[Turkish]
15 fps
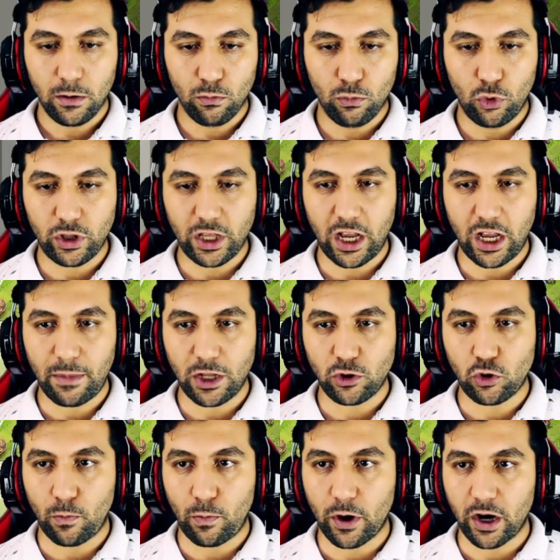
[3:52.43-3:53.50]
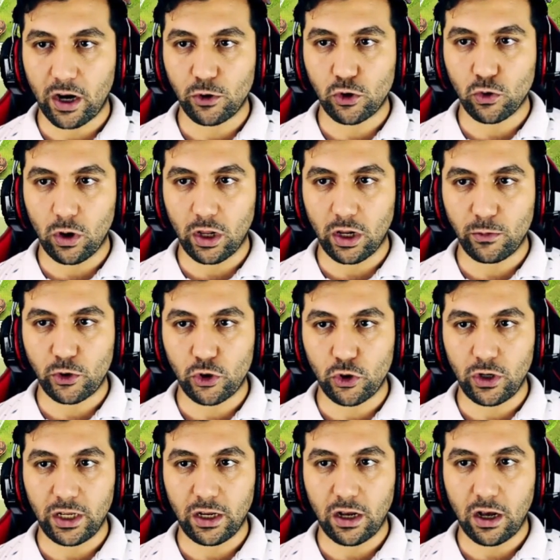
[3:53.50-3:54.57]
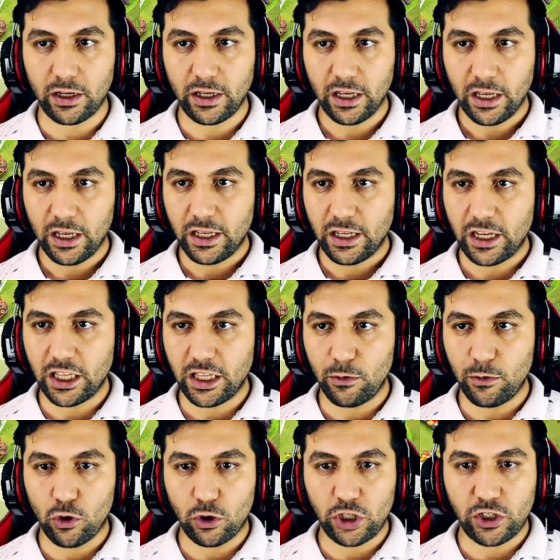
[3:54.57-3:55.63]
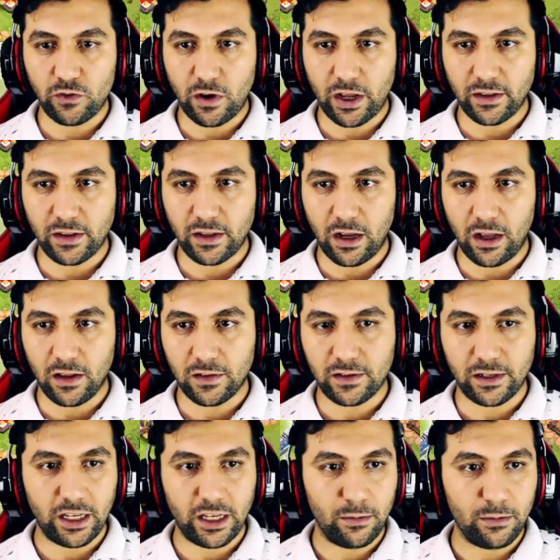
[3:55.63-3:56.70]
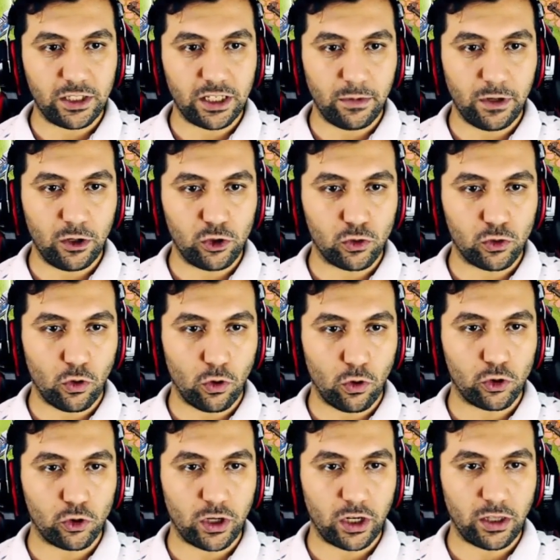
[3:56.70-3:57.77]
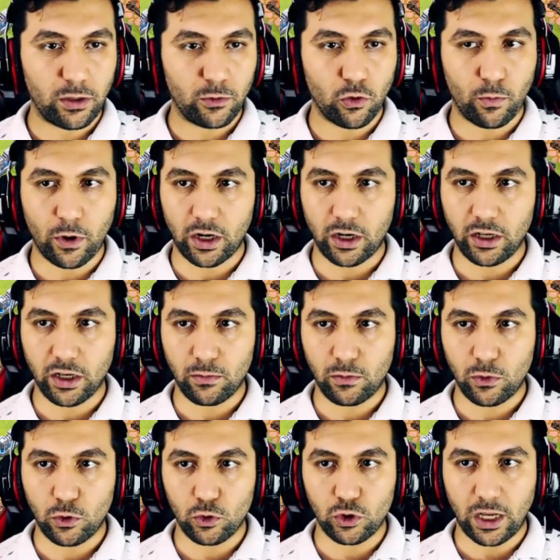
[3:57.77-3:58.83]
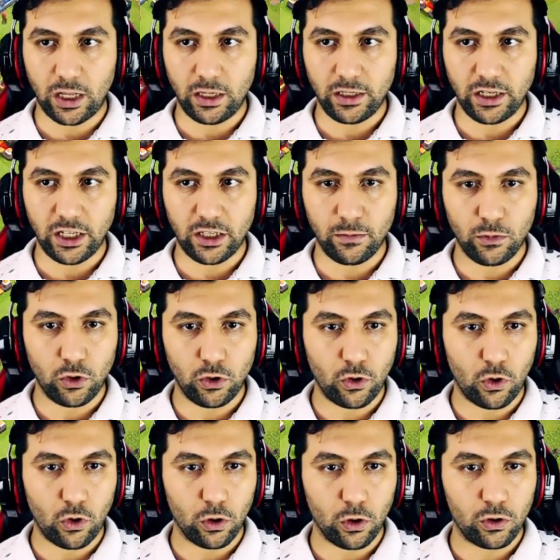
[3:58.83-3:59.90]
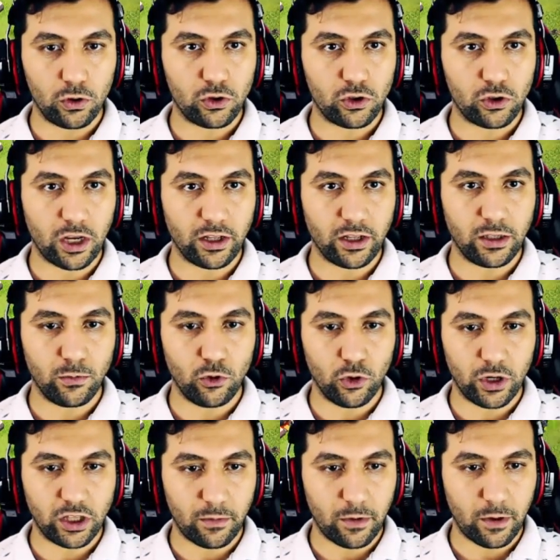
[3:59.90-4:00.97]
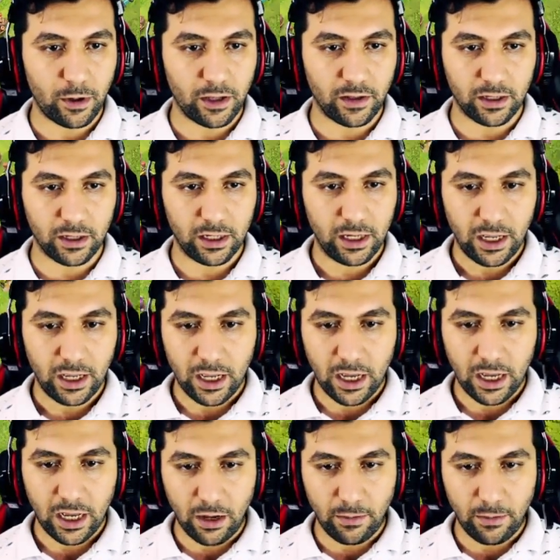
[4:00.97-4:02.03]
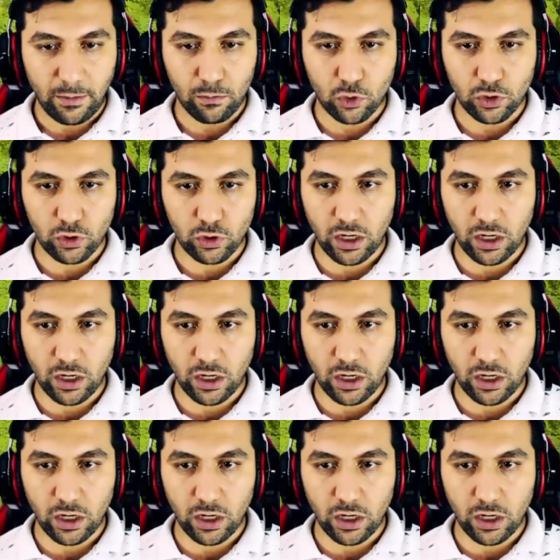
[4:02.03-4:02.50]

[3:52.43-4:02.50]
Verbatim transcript: Bunu da hemen toparlamış olalım şöyle. 7 milyon civarında altın elimizde mevcut oldu. Şurayı da bir toparlayalım. Güzel. 7 milyon oldu. Şu an 7 milyonu tamamladık. Hemen burada